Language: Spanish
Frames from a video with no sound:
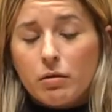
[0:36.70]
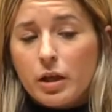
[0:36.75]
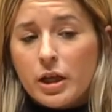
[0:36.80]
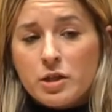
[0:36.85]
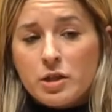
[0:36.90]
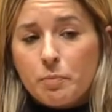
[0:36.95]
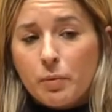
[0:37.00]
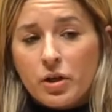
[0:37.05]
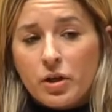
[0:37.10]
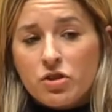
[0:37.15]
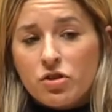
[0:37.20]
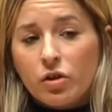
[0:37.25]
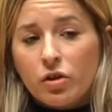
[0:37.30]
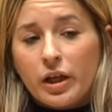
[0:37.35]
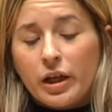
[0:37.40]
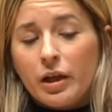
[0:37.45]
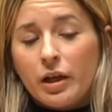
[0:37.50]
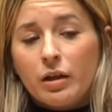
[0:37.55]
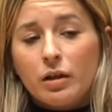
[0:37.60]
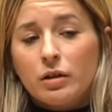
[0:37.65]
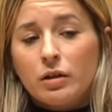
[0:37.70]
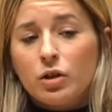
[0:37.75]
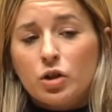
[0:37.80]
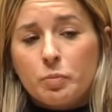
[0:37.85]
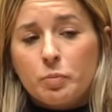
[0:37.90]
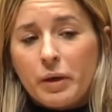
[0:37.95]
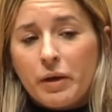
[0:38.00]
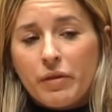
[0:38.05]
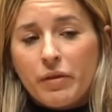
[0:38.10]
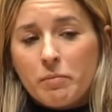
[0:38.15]
Es por eso que
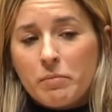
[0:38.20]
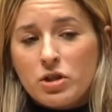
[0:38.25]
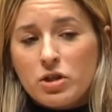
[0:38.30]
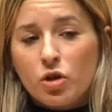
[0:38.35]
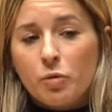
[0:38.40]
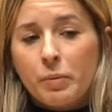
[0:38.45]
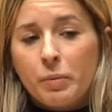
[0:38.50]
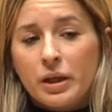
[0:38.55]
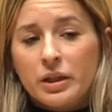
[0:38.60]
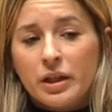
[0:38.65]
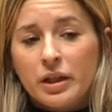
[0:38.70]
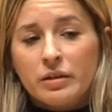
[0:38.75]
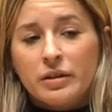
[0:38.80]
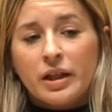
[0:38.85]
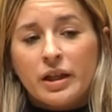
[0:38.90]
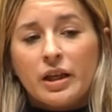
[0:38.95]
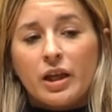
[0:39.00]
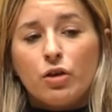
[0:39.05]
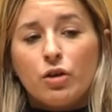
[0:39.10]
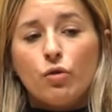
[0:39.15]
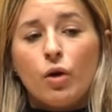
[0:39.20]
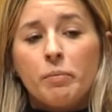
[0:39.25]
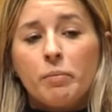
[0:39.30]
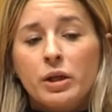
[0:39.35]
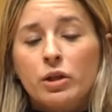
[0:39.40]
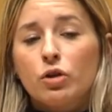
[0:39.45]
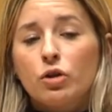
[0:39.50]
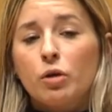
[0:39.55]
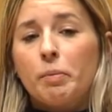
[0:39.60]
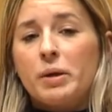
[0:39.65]
nos parece más sorprendente que no
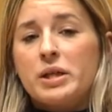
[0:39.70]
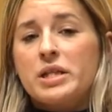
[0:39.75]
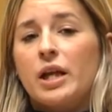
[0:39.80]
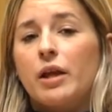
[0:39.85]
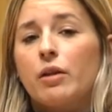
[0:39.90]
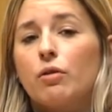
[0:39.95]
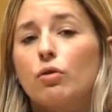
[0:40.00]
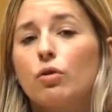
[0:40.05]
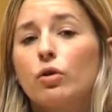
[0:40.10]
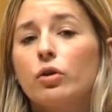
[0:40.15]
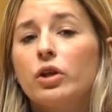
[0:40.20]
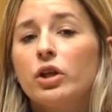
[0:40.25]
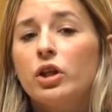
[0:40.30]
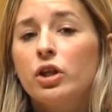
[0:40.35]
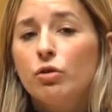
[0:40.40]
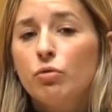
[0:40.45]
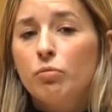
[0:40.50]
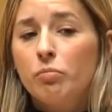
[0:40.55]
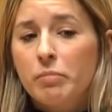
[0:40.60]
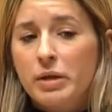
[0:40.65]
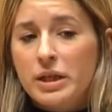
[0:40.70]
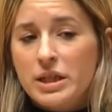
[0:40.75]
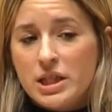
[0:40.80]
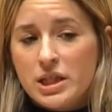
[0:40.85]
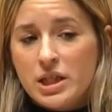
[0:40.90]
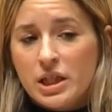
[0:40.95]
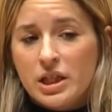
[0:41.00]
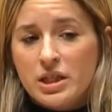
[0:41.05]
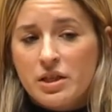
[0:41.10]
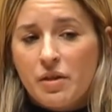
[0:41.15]
habiendo pasado ni un mes
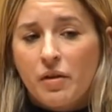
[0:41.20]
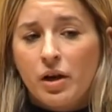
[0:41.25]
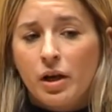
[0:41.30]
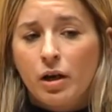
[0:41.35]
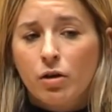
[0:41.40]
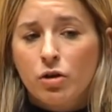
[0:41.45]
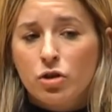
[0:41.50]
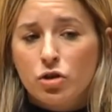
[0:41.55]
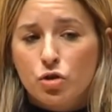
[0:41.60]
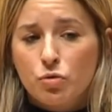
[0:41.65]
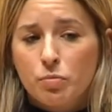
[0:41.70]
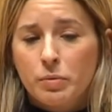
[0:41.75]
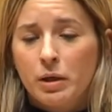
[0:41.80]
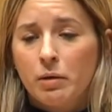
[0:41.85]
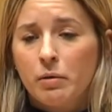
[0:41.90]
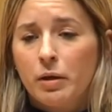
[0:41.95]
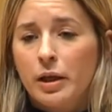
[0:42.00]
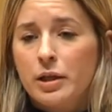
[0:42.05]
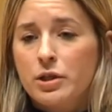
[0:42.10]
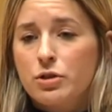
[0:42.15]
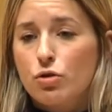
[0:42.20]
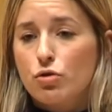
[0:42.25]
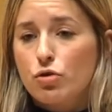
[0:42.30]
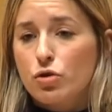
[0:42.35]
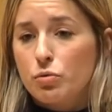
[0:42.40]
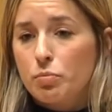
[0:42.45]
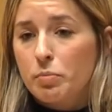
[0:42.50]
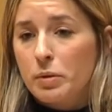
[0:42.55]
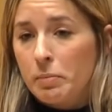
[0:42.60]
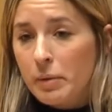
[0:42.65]
desde que se cerraron esos,
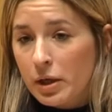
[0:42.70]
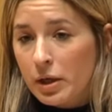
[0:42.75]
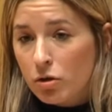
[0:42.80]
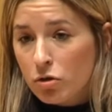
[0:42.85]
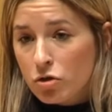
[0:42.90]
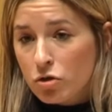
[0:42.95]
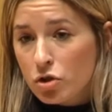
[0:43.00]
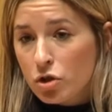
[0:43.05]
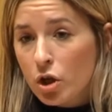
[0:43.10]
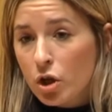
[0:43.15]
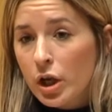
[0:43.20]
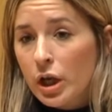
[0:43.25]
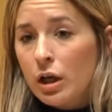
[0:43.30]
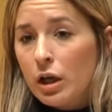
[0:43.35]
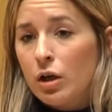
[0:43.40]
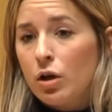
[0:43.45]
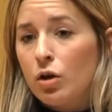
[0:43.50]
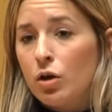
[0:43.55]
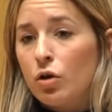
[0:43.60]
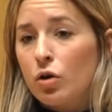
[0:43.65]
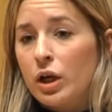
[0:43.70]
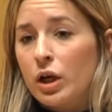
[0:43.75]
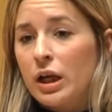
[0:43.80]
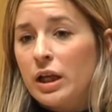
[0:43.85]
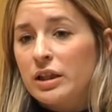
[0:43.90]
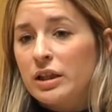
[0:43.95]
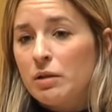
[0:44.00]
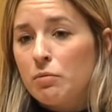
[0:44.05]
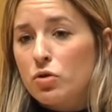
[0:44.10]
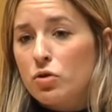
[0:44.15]
esos viveros, los
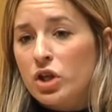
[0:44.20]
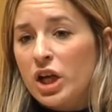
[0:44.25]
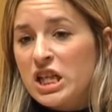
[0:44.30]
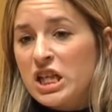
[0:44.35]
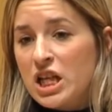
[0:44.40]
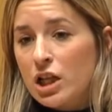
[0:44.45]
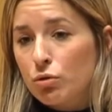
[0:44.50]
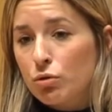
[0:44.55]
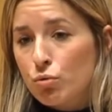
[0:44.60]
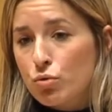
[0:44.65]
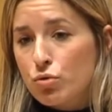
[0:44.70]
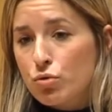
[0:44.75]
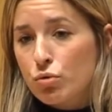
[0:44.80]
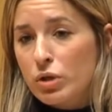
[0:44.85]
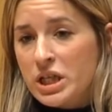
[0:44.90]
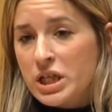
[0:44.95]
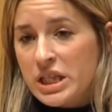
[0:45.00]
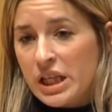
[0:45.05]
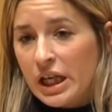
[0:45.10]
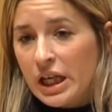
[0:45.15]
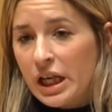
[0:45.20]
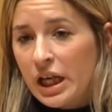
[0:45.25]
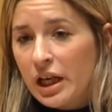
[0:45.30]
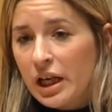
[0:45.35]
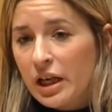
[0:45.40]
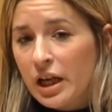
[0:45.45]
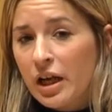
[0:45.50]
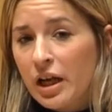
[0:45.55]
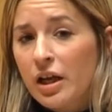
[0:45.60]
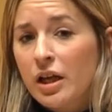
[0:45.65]
relativos a Santuchu,
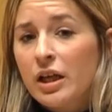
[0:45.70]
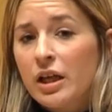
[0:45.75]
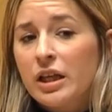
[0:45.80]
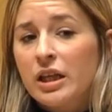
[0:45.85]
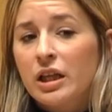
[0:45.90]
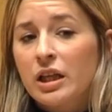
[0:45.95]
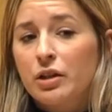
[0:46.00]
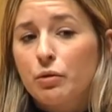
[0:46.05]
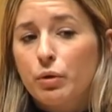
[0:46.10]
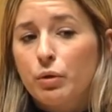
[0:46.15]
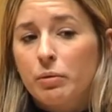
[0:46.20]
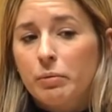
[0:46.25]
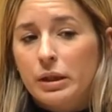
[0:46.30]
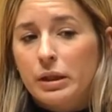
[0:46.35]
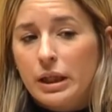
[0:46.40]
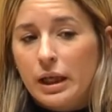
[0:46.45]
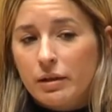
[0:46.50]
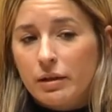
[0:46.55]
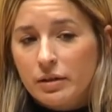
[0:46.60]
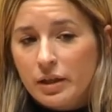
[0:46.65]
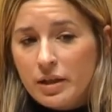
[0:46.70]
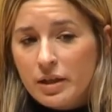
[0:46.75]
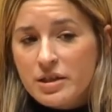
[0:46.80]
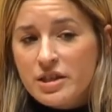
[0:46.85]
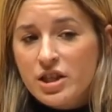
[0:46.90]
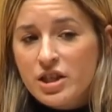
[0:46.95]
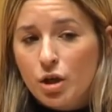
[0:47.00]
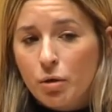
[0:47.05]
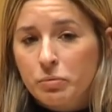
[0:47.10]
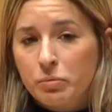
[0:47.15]
Castrejana y el de Uribitarte,
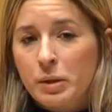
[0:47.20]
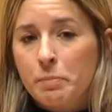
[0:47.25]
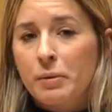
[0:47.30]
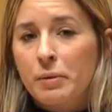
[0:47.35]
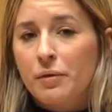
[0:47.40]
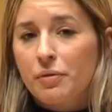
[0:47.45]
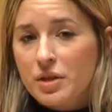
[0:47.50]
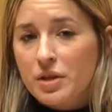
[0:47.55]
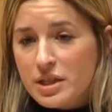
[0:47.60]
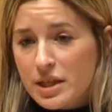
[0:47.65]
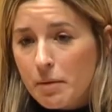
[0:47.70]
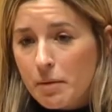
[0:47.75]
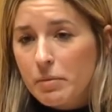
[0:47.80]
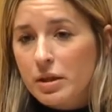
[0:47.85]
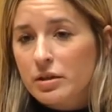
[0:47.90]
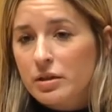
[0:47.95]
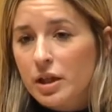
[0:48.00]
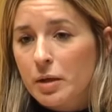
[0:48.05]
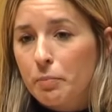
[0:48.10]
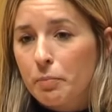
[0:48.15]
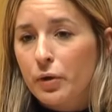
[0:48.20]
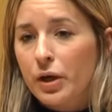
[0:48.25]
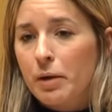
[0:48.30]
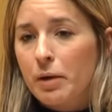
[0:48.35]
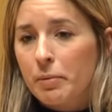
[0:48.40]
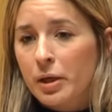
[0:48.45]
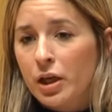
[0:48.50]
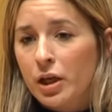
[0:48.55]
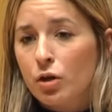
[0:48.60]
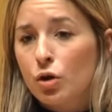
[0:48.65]
se opte precisamente por
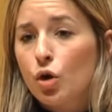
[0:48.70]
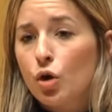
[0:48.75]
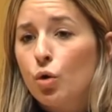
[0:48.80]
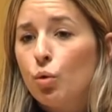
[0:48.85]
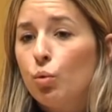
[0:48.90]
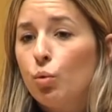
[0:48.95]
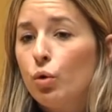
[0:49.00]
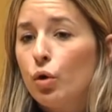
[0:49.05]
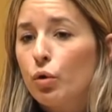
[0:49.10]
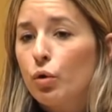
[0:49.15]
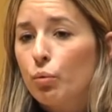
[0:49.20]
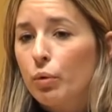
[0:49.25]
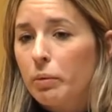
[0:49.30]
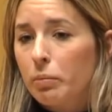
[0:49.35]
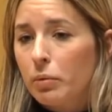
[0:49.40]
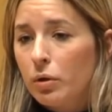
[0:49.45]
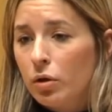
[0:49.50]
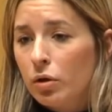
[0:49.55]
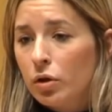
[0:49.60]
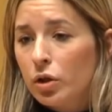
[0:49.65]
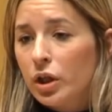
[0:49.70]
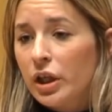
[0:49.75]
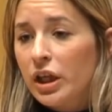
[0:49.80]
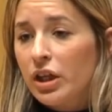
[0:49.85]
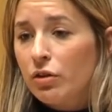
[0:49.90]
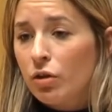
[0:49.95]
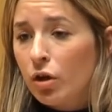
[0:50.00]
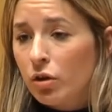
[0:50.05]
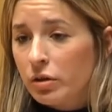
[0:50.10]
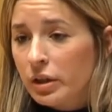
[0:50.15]
abrir uno nuevo
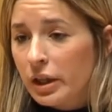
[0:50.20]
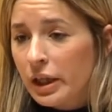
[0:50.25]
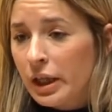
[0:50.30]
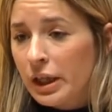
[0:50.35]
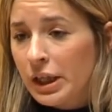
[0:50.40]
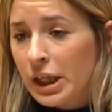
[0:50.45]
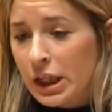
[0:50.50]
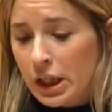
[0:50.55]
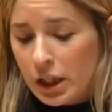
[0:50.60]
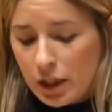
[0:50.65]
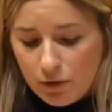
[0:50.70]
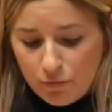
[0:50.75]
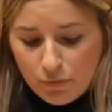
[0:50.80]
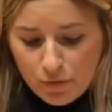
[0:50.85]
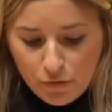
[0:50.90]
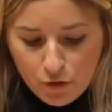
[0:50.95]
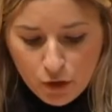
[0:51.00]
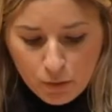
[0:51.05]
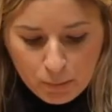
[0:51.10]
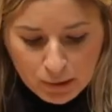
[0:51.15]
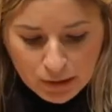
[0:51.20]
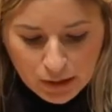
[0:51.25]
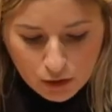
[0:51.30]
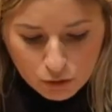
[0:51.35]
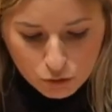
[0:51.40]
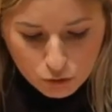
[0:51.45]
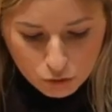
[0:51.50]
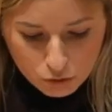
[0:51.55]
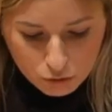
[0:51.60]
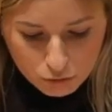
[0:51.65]
y dónde y en el edificio de
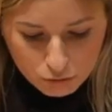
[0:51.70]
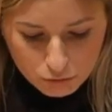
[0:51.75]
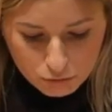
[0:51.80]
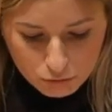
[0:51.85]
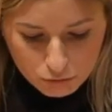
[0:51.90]
Patacón.